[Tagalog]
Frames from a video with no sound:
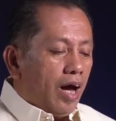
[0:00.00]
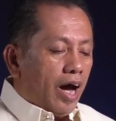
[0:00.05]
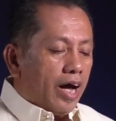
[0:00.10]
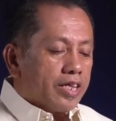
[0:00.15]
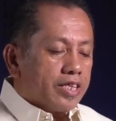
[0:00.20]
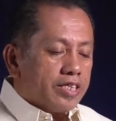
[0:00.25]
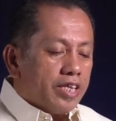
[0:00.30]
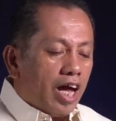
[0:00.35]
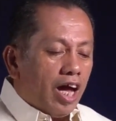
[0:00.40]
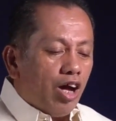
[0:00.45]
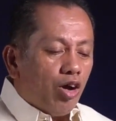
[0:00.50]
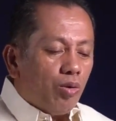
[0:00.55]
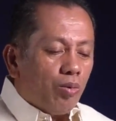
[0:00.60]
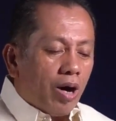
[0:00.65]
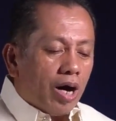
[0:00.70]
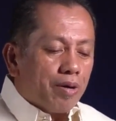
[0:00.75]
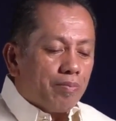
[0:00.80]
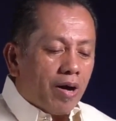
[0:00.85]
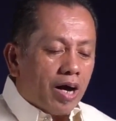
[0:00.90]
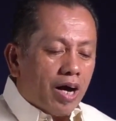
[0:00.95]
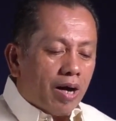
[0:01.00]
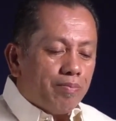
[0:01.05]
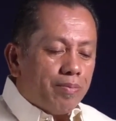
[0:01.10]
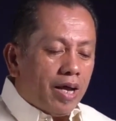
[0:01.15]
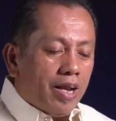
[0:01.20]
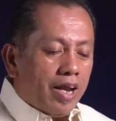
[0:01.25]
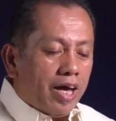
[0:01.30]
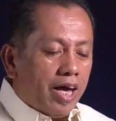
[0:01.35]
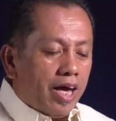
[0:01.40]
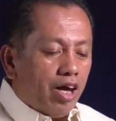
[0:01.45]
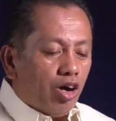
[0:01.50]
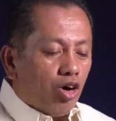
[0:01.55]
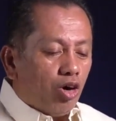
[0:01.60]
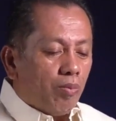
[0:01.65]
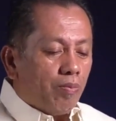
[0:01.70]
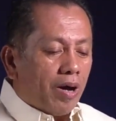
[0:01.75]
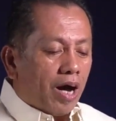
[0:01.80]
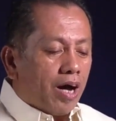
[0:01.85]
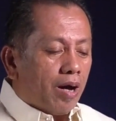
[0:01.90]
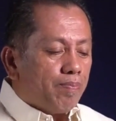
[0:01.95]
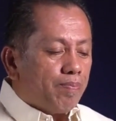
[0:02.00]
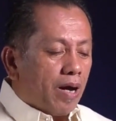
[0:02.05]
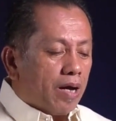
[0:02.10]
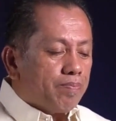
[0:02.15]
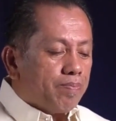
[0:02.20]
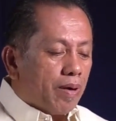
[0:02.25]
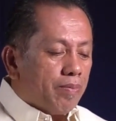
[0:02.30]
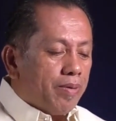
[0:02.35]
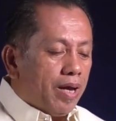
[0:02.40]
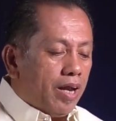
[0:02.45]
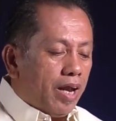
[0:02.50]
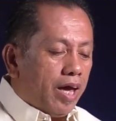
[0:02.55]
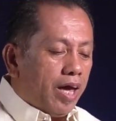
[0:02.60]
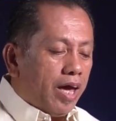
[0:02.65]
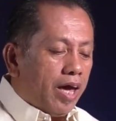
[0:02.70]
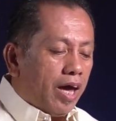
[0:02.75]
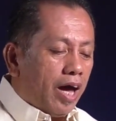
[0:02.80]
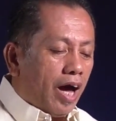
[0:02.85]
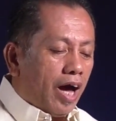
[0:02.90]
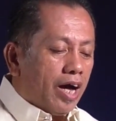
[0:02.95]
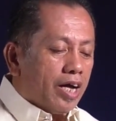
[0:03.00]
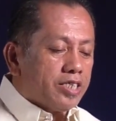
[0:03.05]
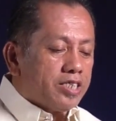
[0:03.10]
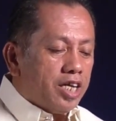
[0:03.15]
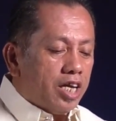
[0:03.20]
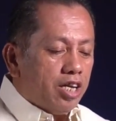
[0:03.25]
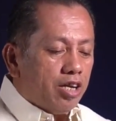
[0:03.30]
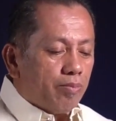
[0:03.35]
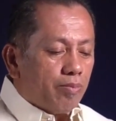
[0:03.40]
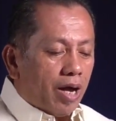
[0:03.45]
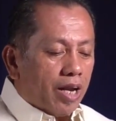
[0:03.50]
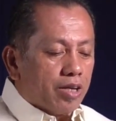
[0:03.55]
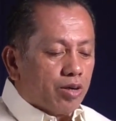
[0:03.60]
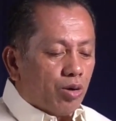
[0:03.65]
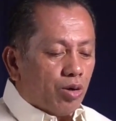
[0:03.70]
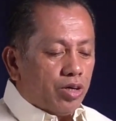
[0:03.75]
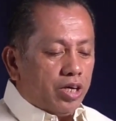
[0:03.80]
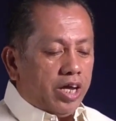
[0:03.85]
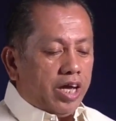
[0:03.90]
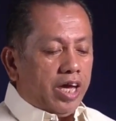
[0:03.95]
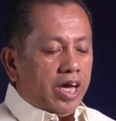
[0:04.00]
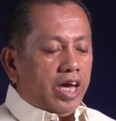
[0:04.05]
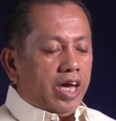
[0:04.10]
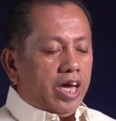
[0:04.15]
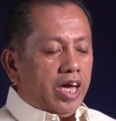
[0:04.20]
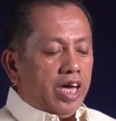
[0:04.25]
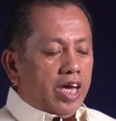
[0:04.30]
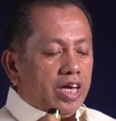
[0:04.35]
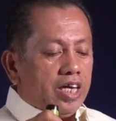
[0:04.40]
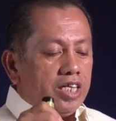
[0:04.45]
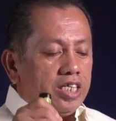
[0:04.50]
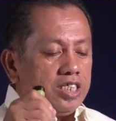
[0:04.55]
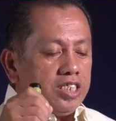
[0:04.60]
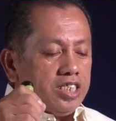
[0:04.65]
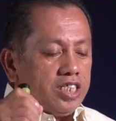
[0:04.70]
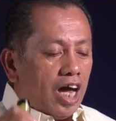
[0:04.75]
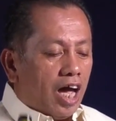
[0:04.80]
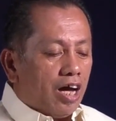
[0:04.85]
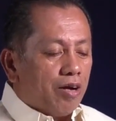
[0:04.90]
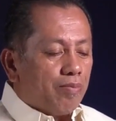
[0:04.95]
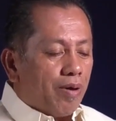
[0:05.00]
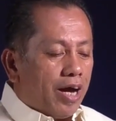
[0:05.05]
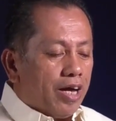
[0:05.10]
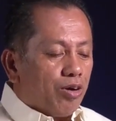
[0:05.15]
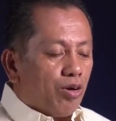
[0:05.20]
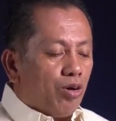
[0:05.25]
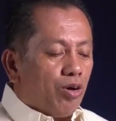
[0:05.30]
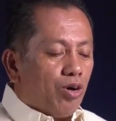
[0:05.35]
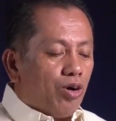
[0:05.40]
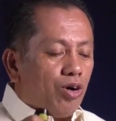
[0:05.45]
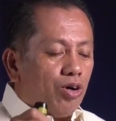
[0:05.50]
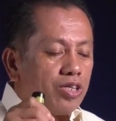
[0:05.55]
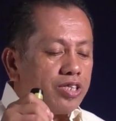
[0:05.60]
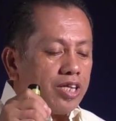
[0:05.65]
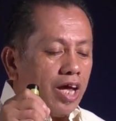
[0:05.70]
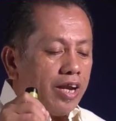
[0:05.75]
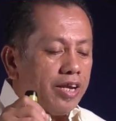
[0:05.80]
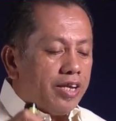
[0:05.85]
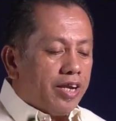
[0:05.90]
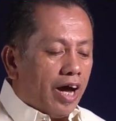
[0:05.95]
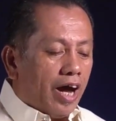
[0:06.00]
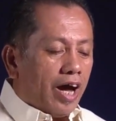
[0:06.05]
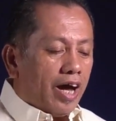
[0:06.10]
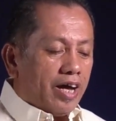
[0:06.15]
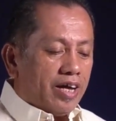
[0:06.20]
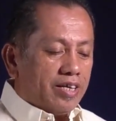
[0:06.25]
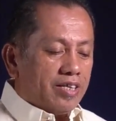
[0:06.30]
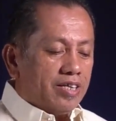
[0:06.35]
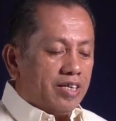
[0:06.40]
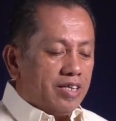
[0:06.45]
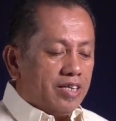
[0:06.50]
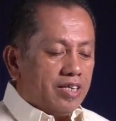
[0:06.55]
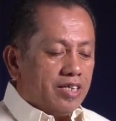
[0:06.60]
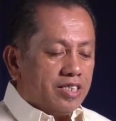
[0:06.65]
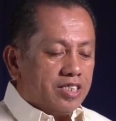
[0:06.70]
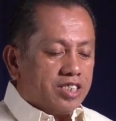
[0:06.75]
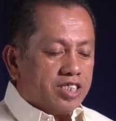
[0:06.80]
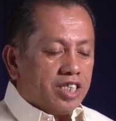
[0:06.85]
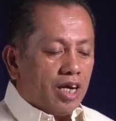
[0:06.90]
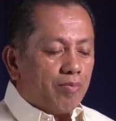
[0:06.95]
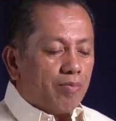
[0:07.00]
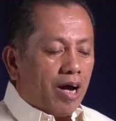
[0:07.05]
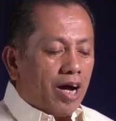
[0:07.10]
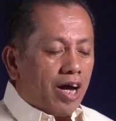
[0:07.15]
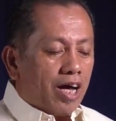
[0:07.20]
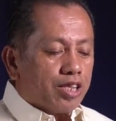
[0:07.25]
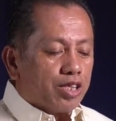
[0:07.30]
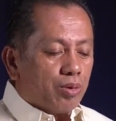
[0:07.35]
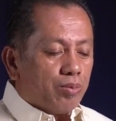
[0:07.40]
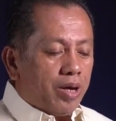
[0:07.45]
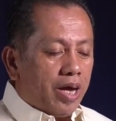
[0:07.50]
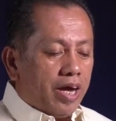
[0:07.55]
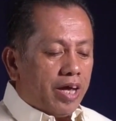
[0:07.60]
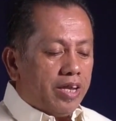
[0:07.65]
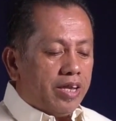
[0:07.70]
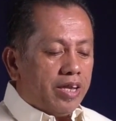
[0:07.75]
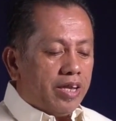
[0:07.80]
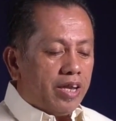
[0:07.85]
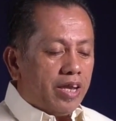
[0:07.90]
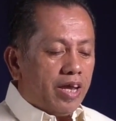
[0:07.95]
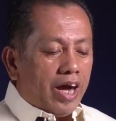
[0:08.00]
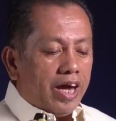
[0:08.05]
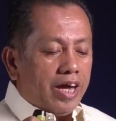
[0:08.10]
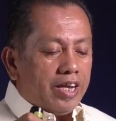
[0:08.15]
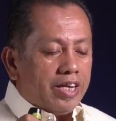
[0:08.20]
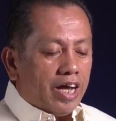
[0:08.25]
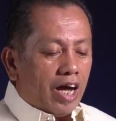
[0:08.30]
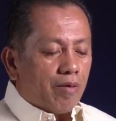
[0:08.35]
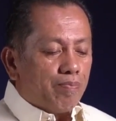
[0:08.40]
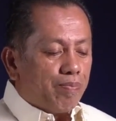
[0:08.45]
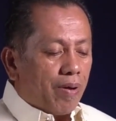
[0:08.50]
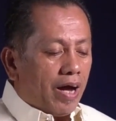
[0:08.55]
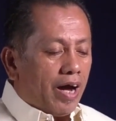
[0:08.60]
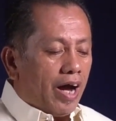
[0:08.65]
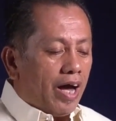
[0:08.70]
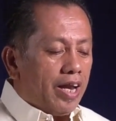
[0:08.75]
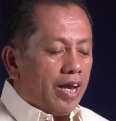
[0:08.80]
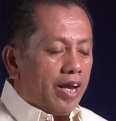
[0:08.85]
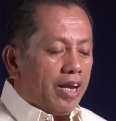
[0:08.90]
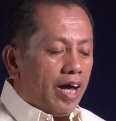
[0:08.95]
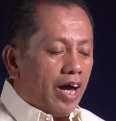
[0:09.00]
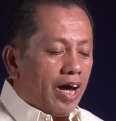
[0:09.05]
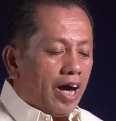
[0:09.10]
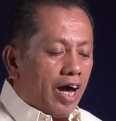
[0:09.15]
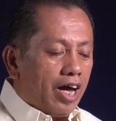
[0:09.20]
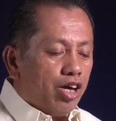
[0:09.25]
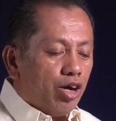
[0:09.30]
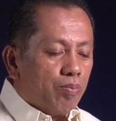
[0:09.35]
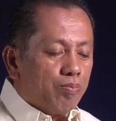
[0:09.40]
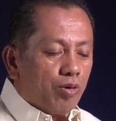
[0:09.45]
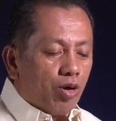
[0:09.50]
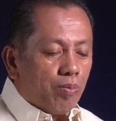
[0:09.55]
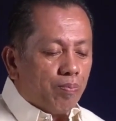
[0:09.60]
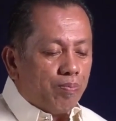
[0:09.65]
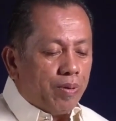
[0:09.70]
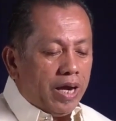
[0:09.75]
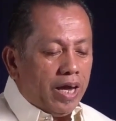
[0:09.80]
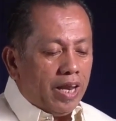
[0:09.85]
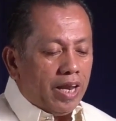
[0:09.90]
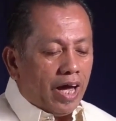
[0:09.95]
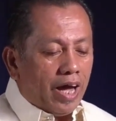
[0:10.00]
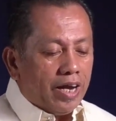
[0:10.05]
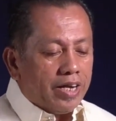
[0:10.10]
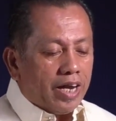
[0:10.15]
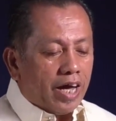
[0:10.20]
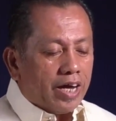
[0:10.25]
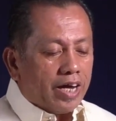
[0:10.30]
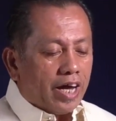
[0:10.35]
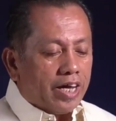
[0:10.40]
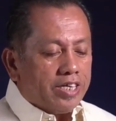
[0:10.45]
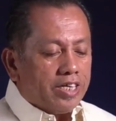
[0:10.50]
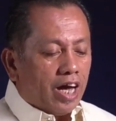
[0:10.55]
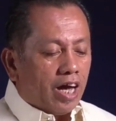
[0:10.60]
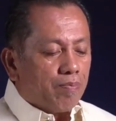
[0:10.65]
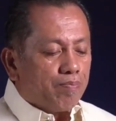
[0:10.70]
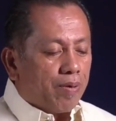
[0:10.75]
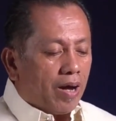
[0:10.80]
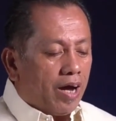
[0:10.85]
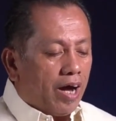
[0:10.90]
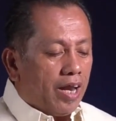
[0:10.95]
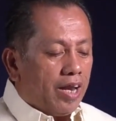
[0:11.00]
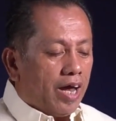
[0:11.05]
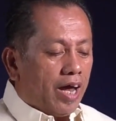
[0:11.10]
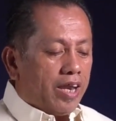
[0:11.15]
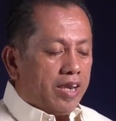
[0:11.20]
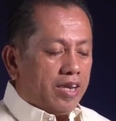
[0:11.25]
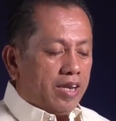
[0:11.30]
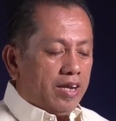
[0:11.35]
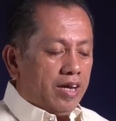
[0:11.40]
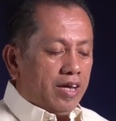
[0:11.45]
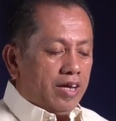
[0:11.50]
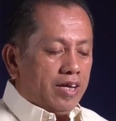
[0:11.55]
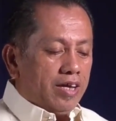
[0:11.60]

At nang huwag makabili o makapagpabili ang sinuman, kundi siyang mayroong tanda sa mga katuwid ay ng pangalan ng hayop o bilang ng kanyang pangalan.